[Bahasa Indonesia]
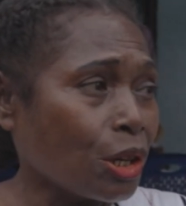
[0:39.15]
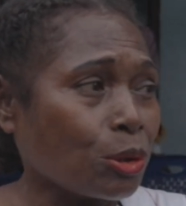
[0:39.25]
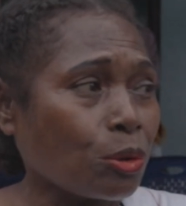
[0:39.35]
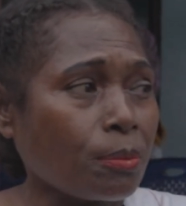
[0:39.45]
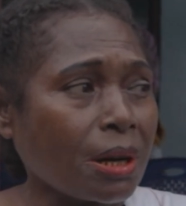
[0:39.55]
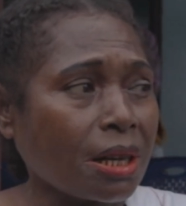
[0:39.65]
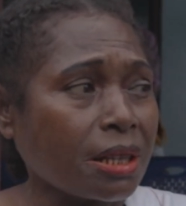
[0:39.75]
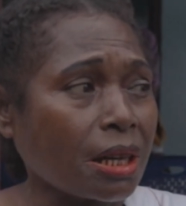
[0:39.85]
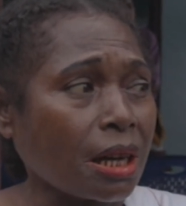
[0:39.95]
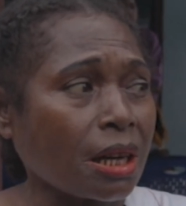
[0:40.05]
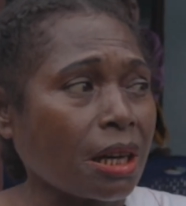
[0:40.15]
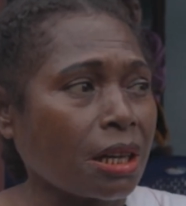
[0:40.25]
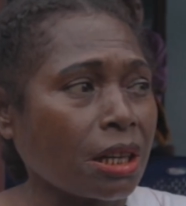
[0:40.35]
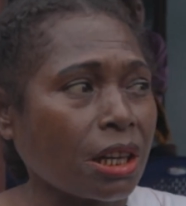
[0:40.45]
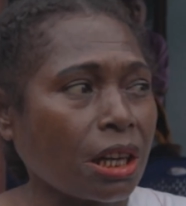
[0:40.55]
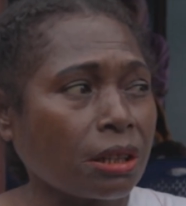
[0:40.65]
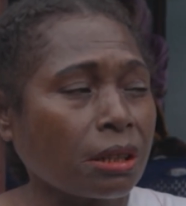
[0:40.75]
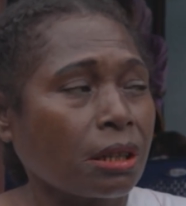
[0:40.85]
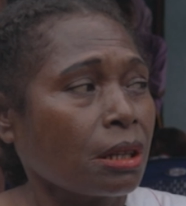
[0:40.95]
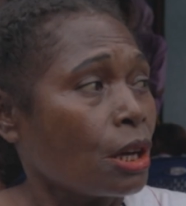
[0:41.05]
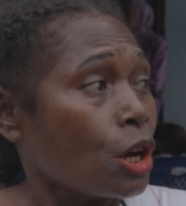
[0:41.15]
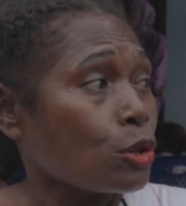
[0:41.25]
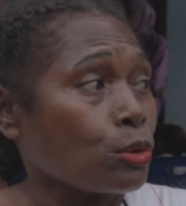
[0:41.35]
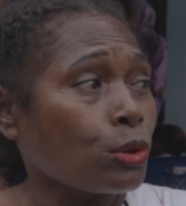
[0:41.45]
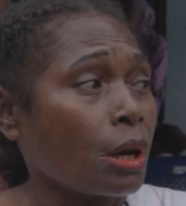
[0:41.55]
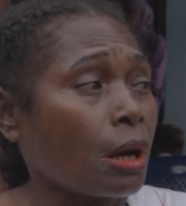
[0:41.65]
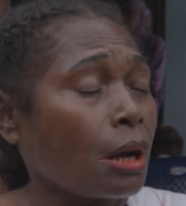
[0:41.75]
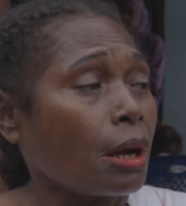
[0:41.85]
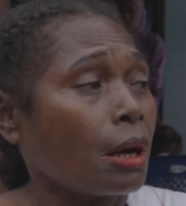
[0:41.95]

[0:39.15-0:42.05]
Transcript: untuk mengajar anak-anak yang sudah